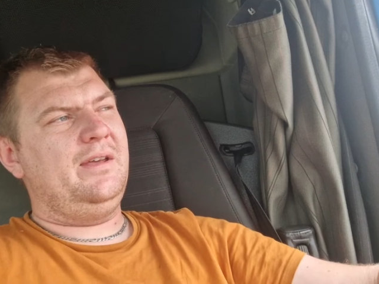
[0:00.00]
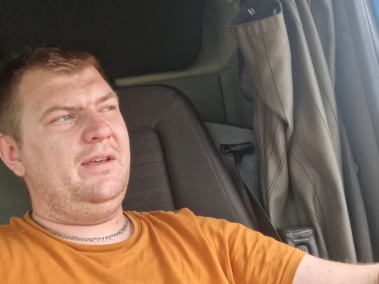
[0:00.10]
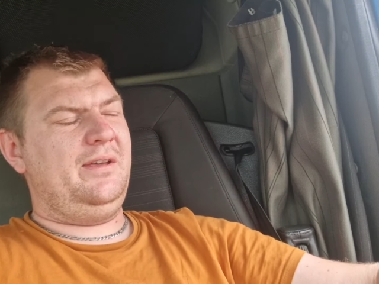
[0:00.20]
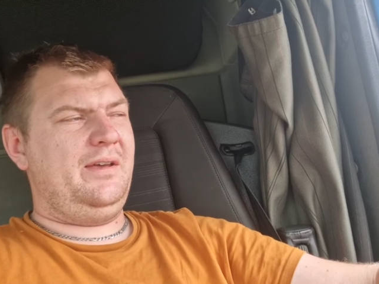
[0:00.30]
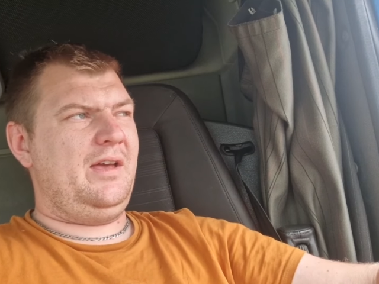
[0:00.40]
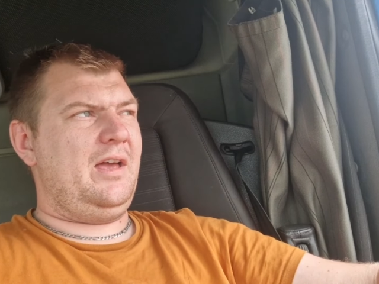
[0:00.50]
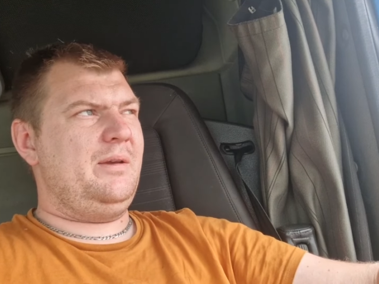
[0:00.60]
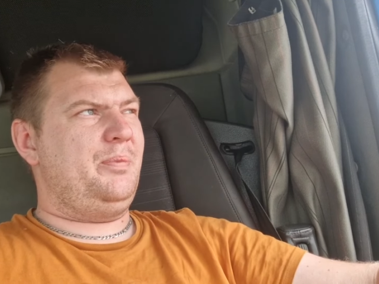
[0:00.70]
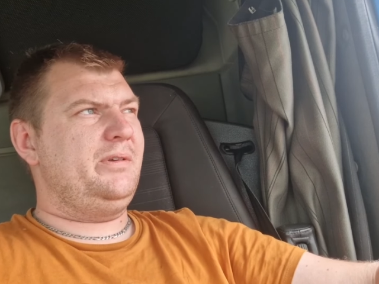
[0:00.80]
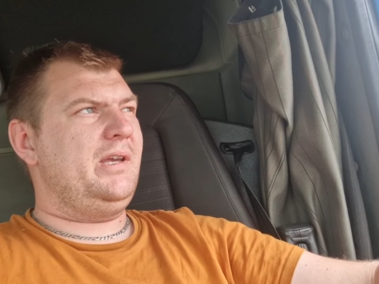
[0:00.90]
E, a
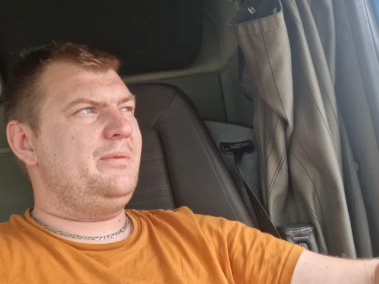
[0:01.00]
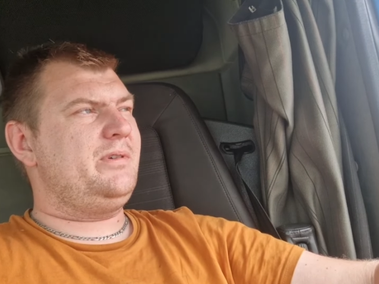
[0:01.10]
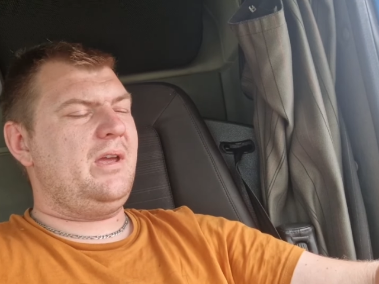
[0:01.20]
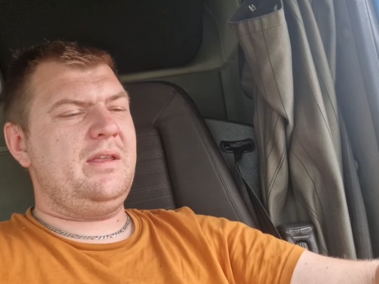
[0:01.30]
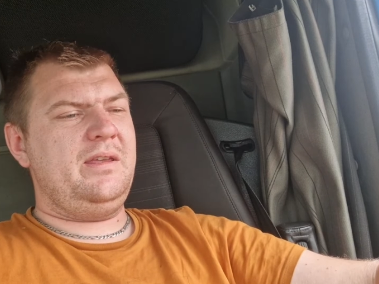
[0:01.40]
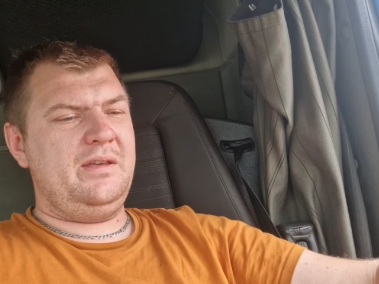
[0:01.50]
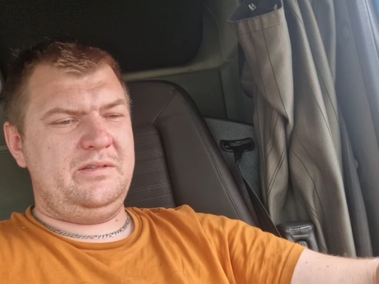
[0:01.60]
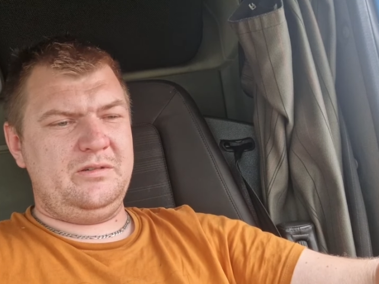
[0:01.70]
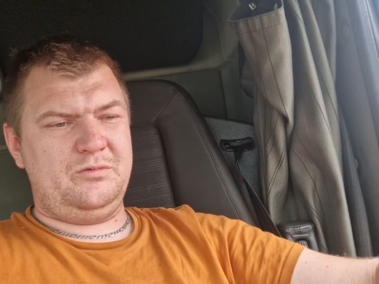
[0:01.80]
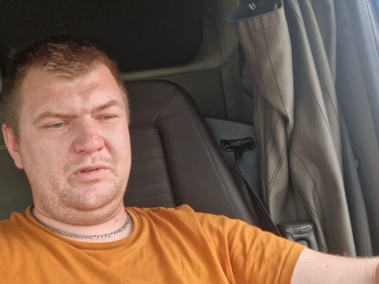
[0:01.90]
ja powiedziałem, że ja nie,
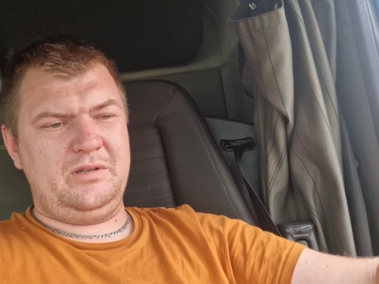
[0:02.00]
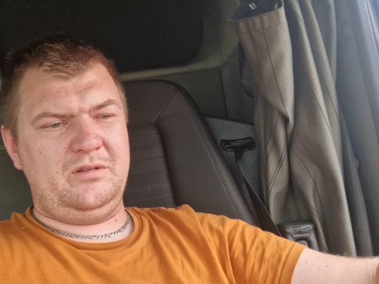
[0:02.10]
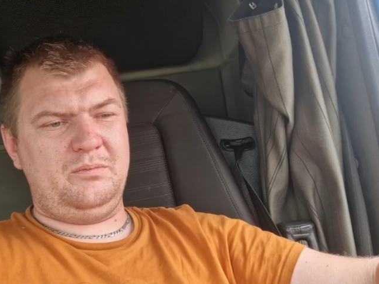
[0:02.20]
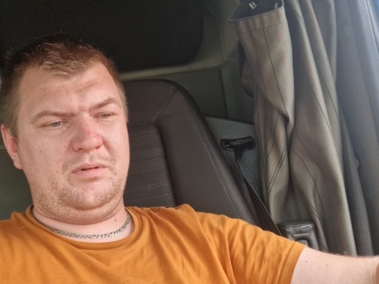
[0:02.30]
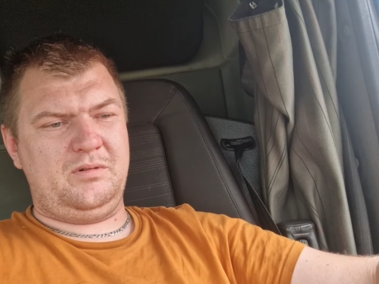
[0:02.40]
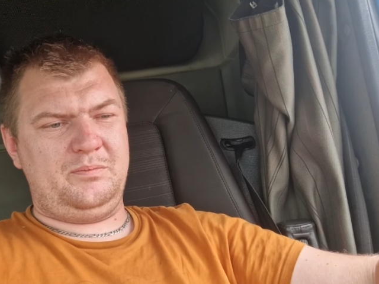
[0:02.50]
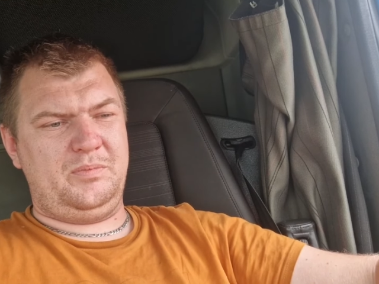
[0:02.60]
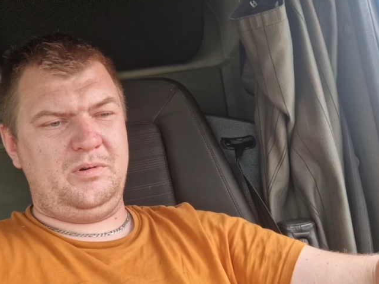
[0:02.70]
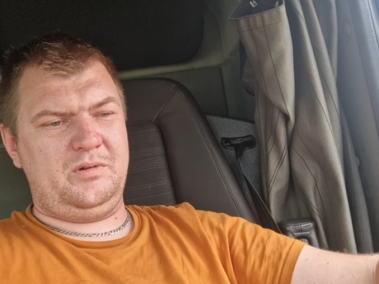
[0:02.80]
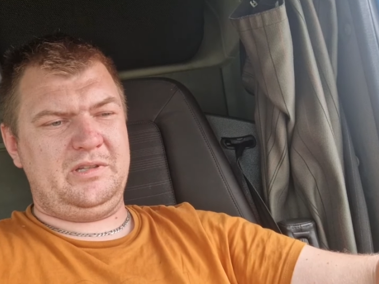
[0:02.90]
dziękuję, no bo,
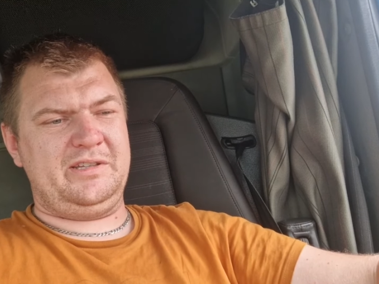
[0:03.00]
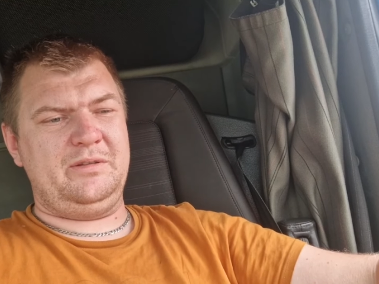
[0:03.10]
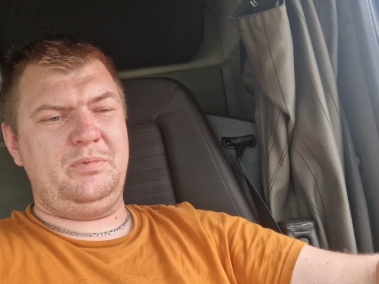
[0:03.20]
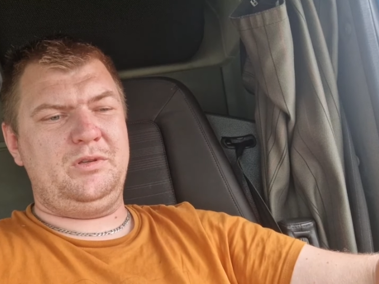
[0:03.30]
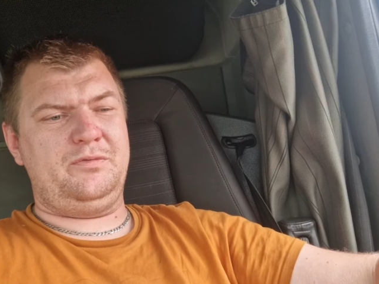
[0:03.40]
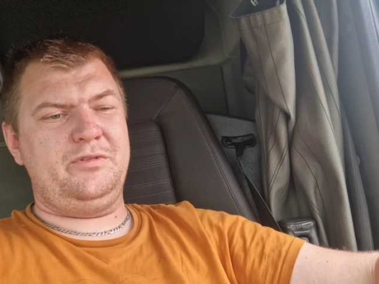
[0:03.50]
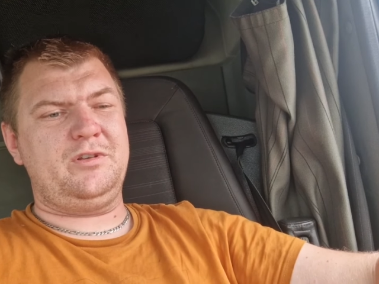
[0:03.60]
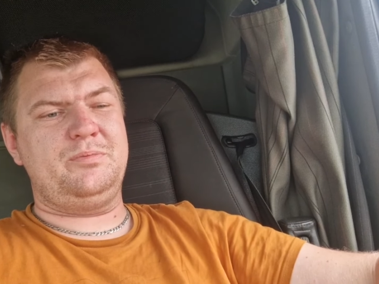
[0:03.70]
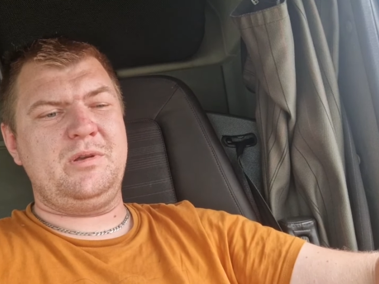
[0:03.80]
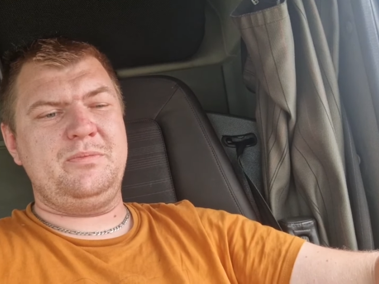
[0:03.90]
bo tak sobie to
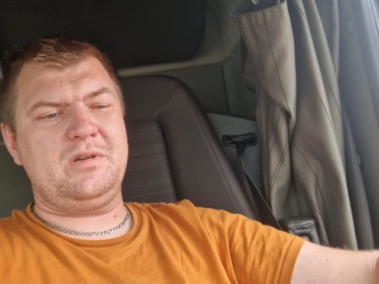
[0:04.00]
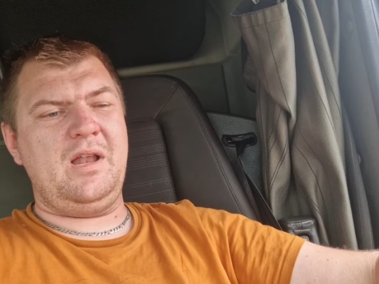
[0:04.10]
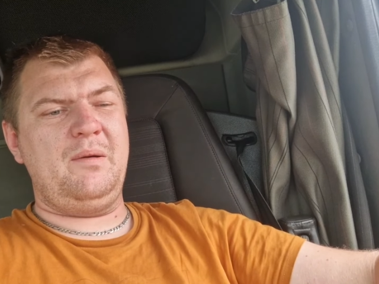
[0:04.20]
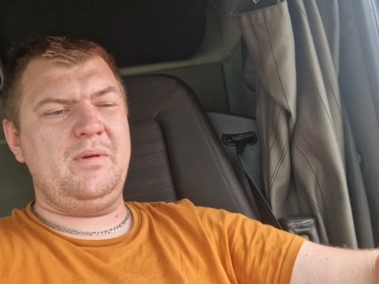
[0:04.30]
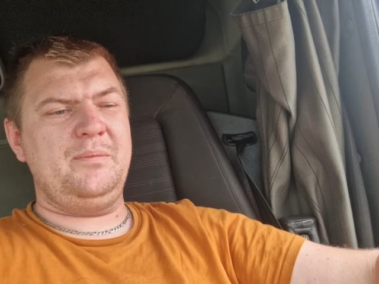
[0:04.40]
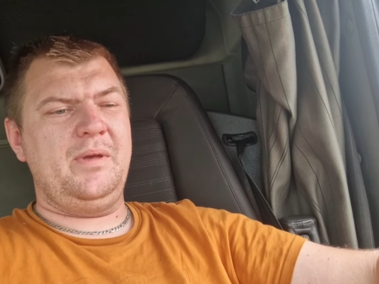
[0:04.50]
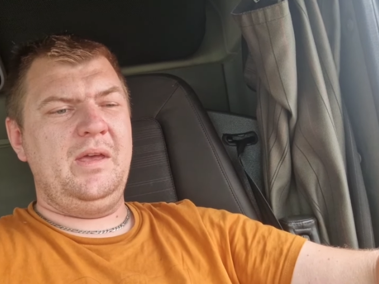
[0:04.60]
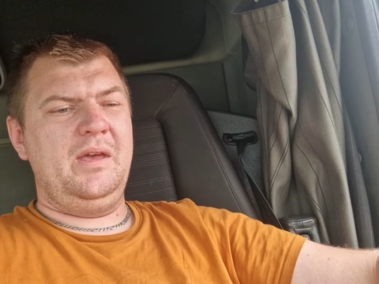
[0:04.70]
wszystko przemyślałem